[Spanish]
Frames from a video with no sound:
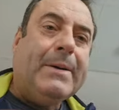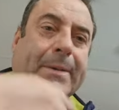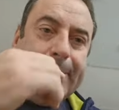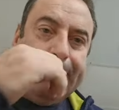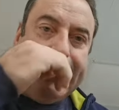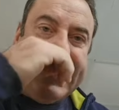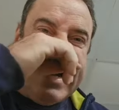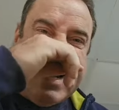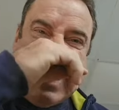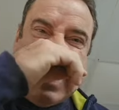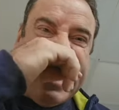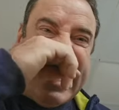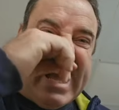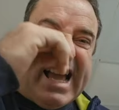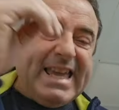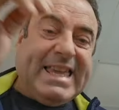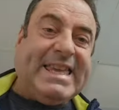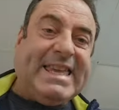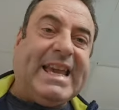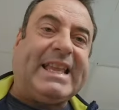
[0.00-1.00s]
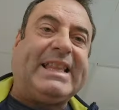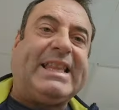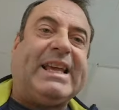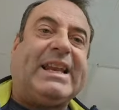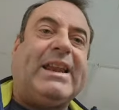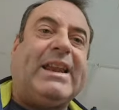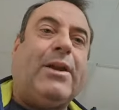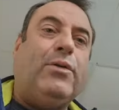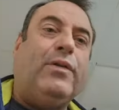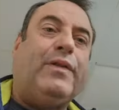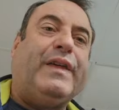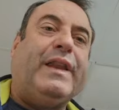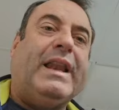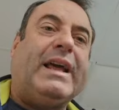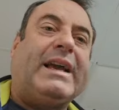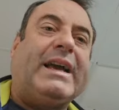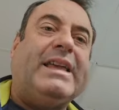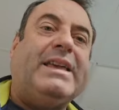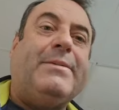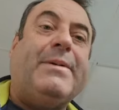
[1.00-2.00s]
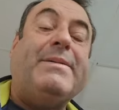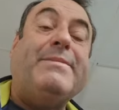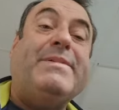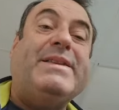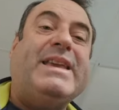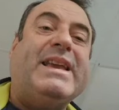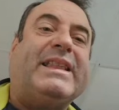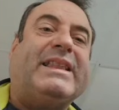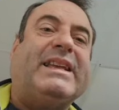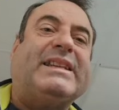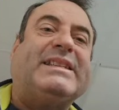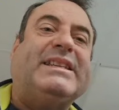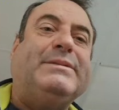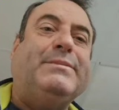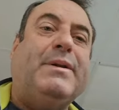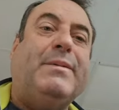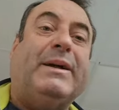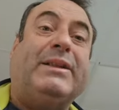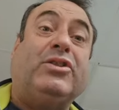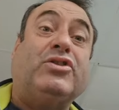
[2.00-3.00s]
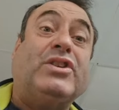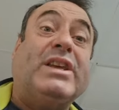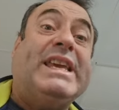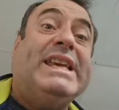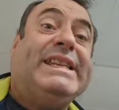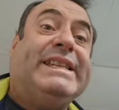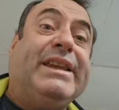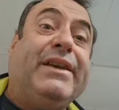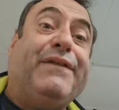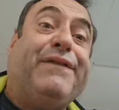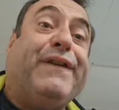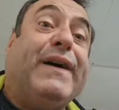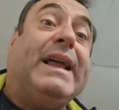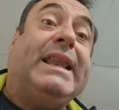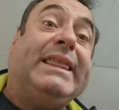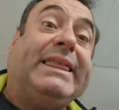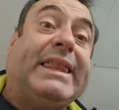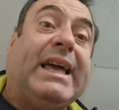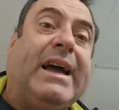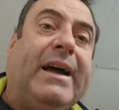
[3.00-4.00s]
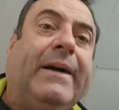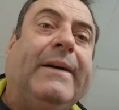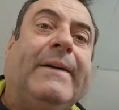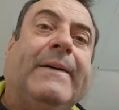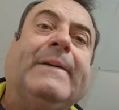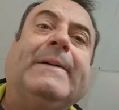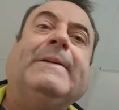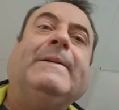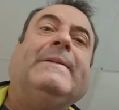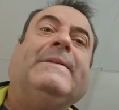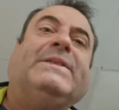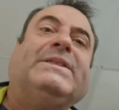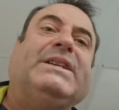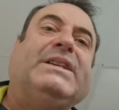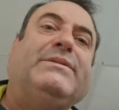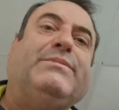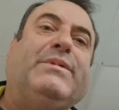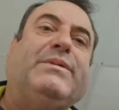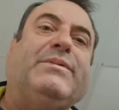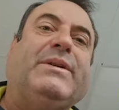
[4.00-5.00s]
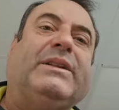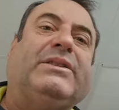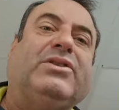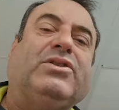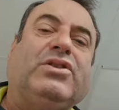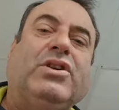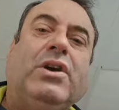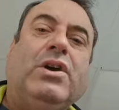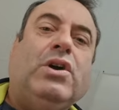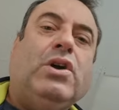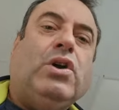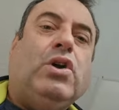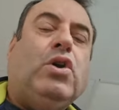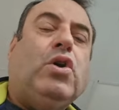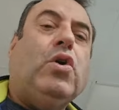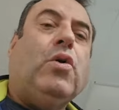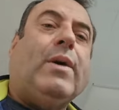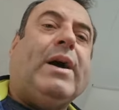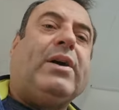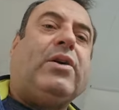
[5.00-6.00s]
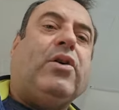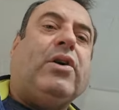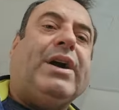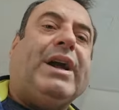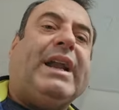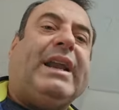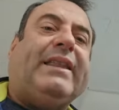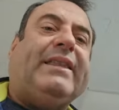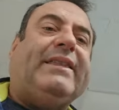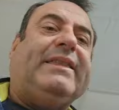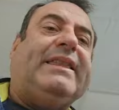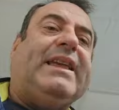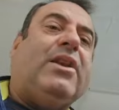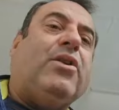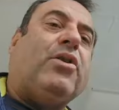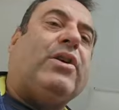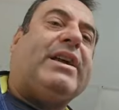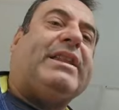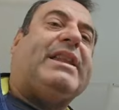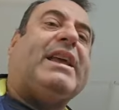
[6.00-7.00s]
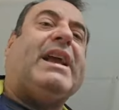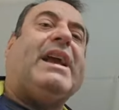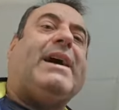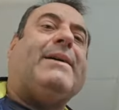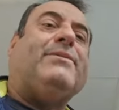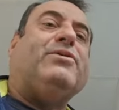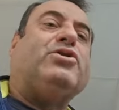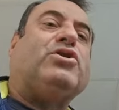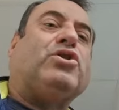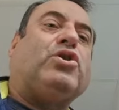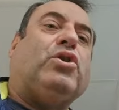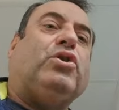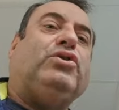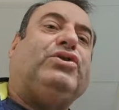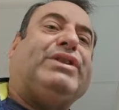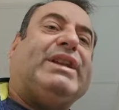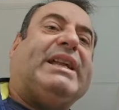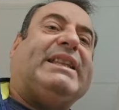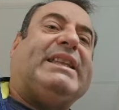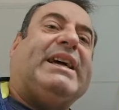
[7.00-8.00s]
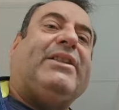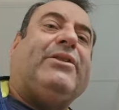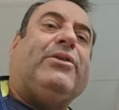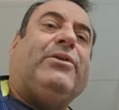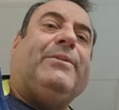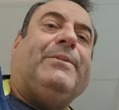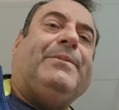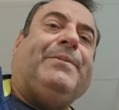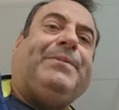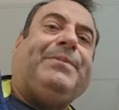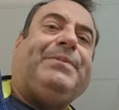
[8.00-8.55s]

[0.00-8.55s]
va a inyectar la luz en la calle, va a inyectar 6.000 vatios. Y si falta 6.000 vatios, lo va a coger de lo que tengamos contratado.